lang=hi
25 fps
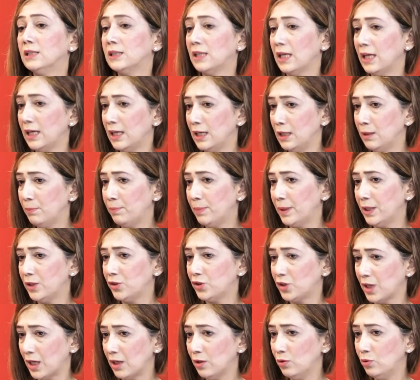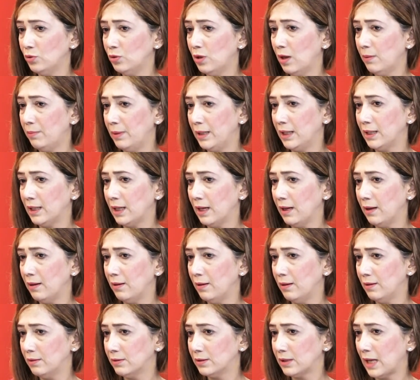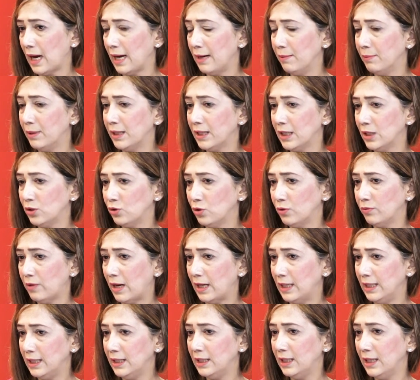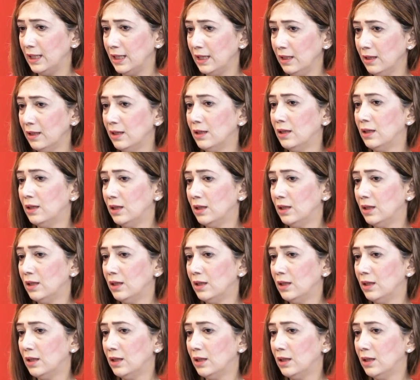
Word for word: से इन पर शक हुआ बल्कि साइमा के जो वालिद हैं